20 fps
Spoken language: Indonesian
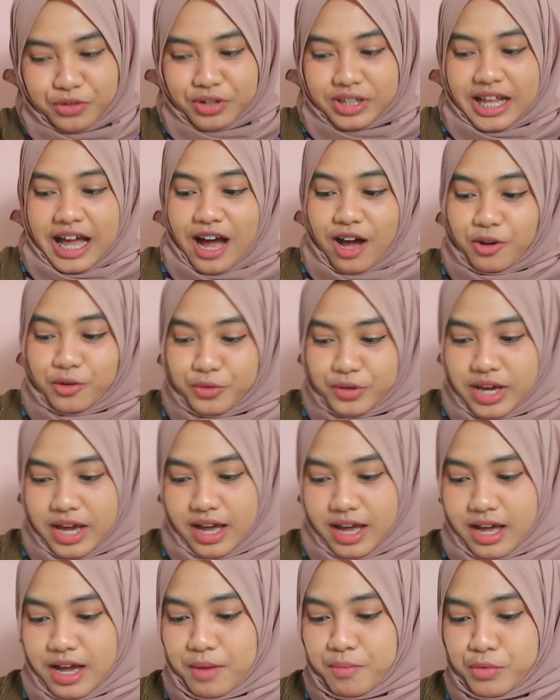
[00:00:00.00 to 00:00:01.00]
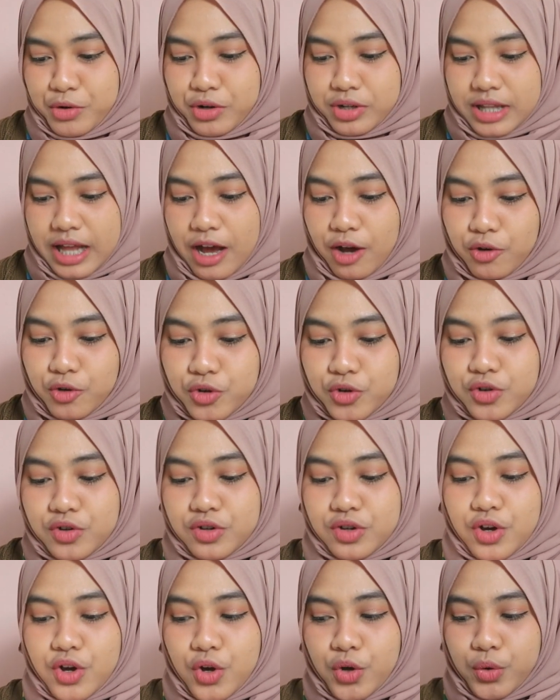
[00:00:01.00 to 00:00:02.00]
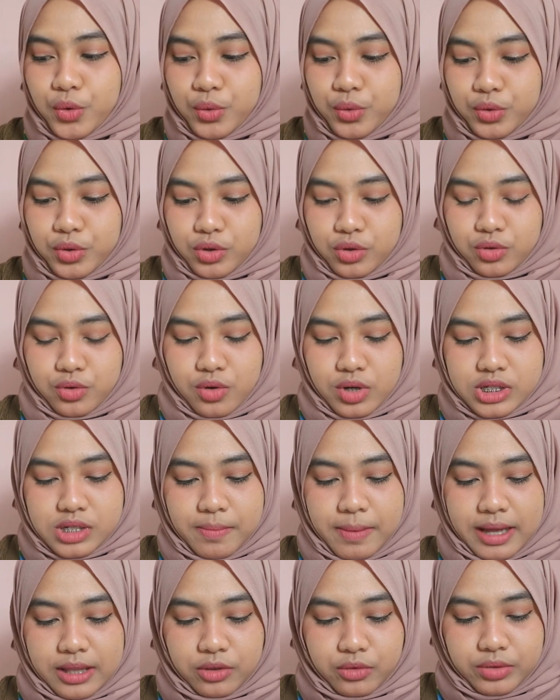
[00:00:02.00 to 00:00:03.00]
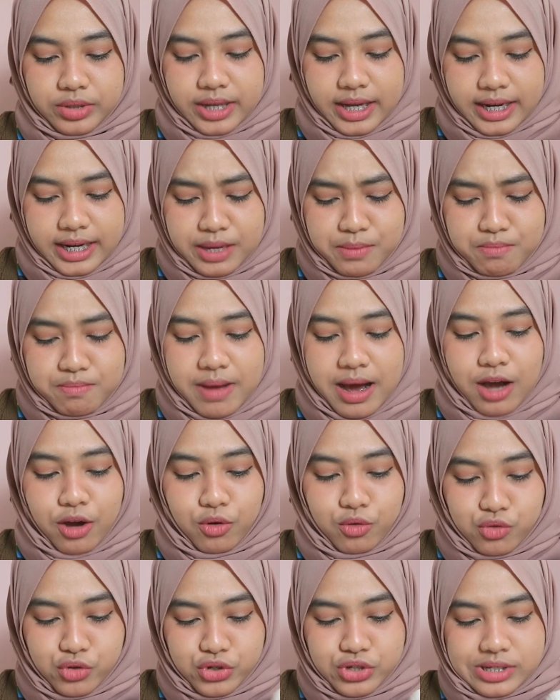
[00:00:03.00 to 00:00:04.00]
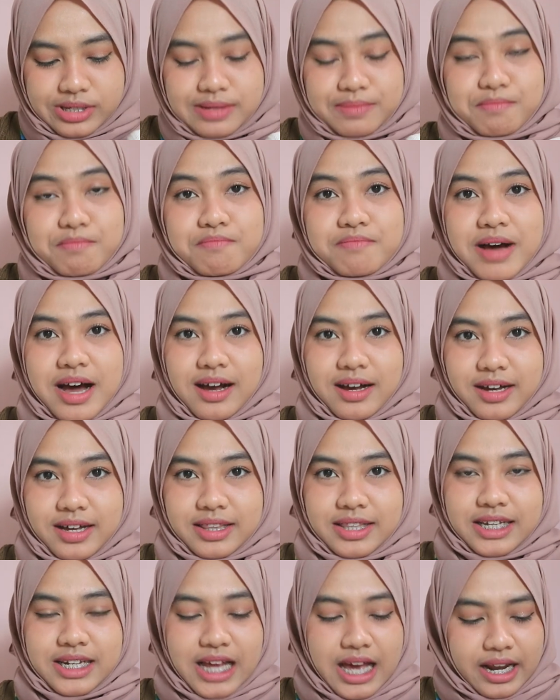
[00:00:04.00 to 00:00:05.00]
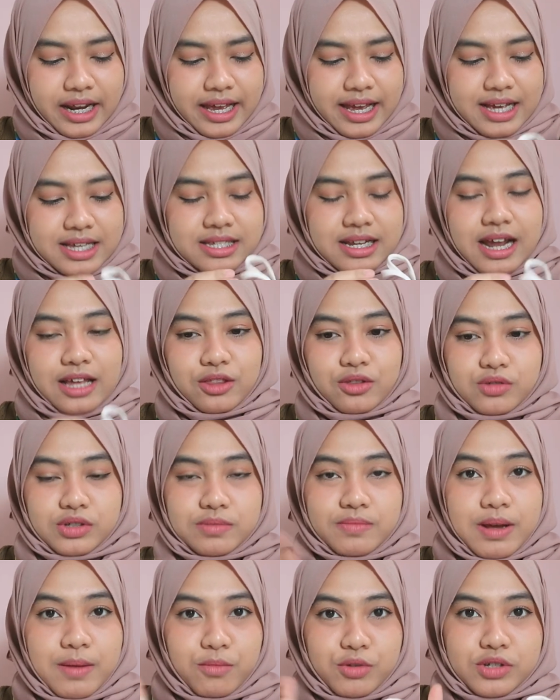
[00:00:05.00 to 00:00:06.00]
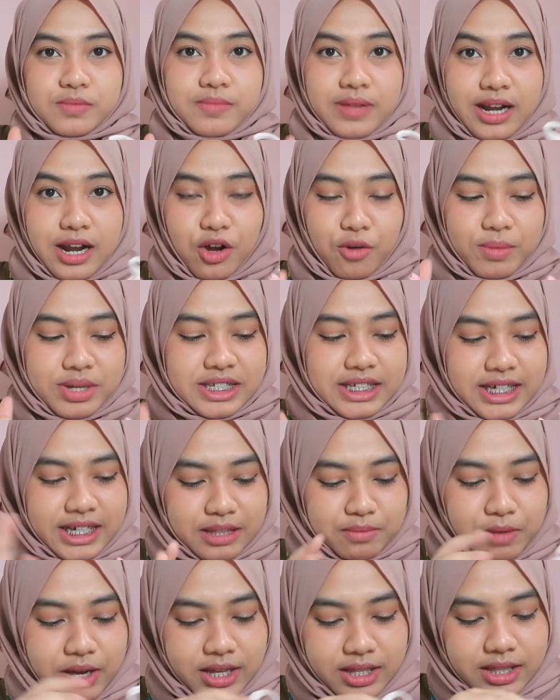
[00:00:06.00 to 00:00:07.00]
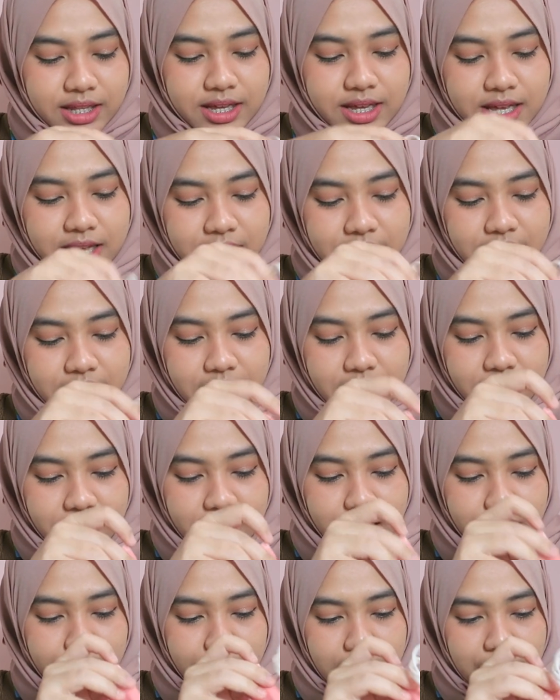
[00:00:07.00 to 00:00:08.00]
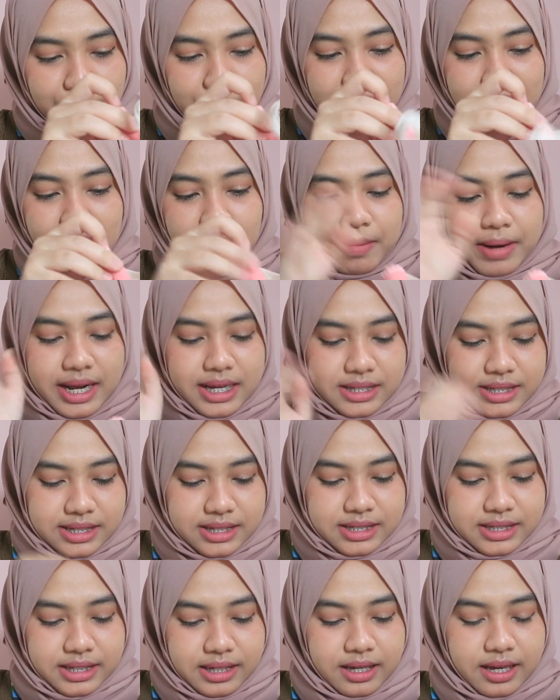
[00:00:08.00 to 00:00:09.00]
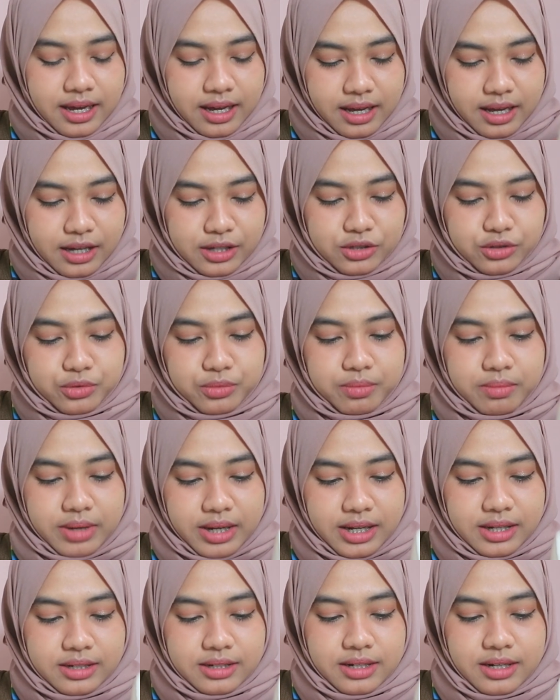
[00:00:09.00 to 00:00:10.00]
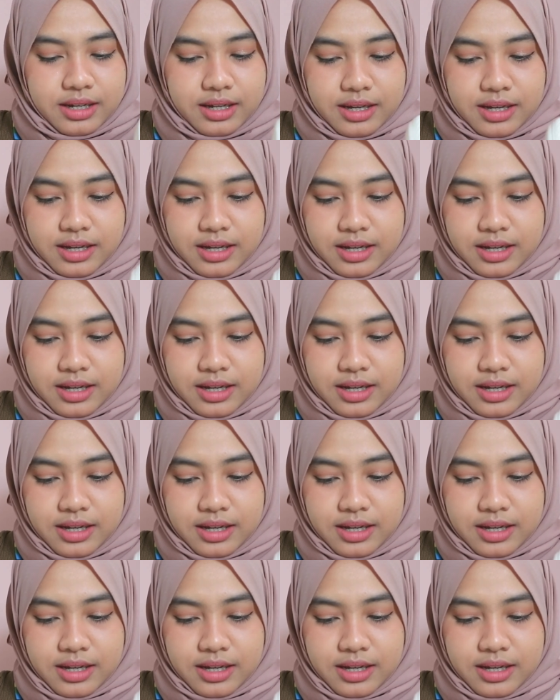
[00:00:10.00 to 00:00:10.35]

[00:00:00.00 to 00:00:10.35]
menurut aku ya menurut aku untuk sepatunya ini bagus banget ini harganya 199 aku masih inget banget uh, emang agak pricey sih ya cuman